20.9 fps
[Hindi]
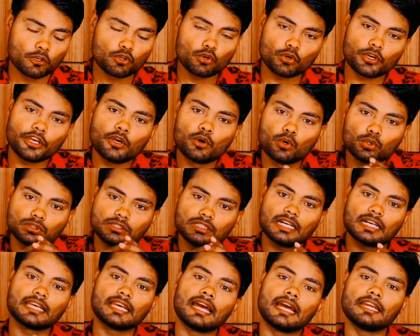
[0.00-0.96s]
क्योंकि
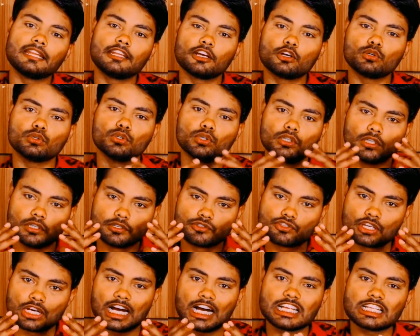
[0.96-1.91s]
होता क्या है देखो
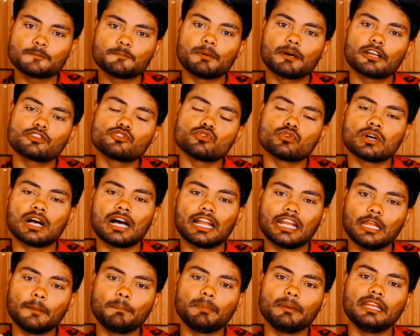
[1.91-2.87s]
जहाज़ पर जो
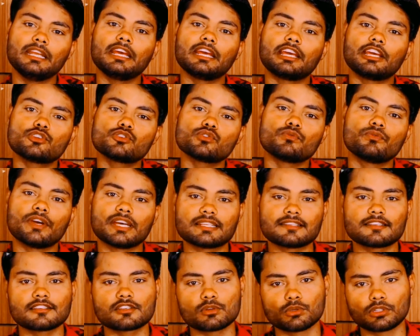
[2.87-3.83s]
खाने पीने के जो
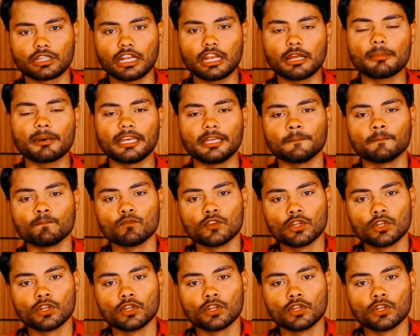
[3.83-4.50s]
वेजेज होते हैं ना भाई